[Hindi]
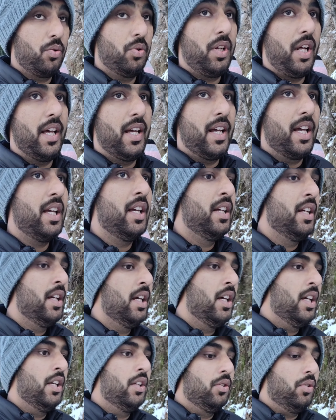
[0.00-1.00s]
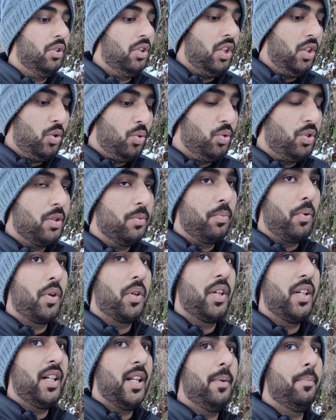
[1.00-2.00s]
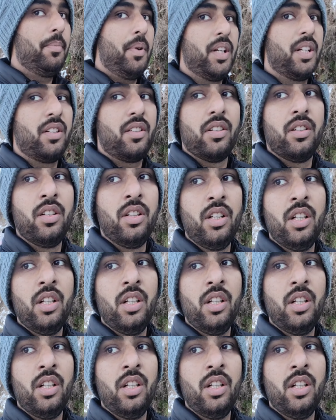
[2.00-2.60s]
चोट आया है तो ये शूज़ इंपॉर्टेंट हैं बट